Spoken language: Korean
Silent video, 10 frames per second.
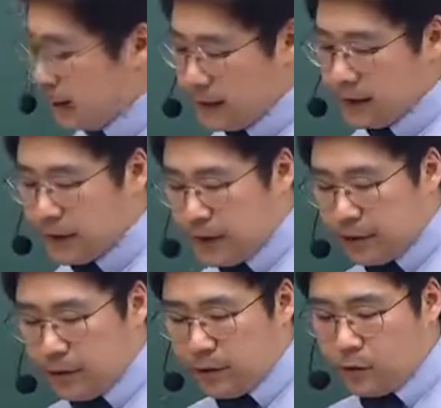레스터
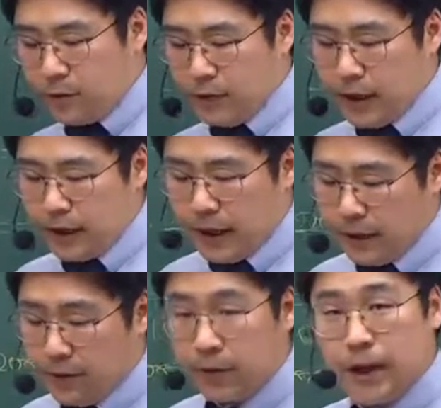자료로 구분된다.
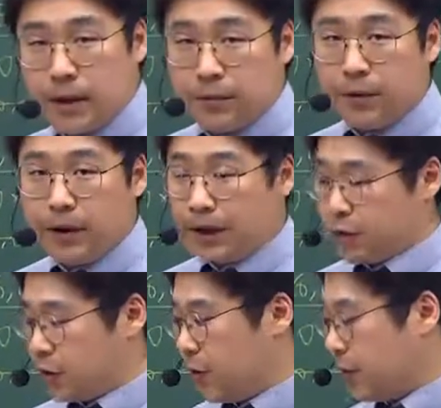이렇게 이제 표현이
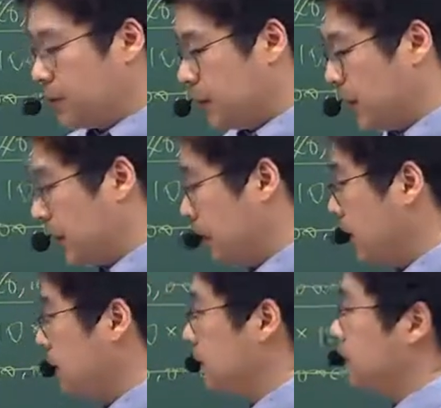되겠죠.
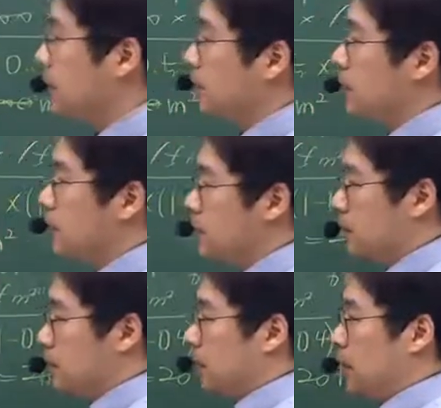네,
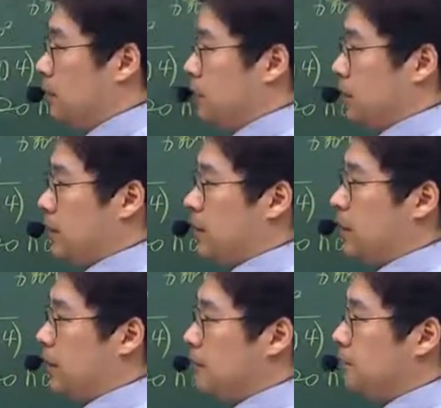일 번이
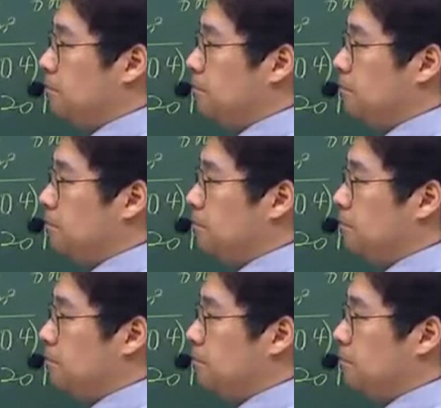정답입니다.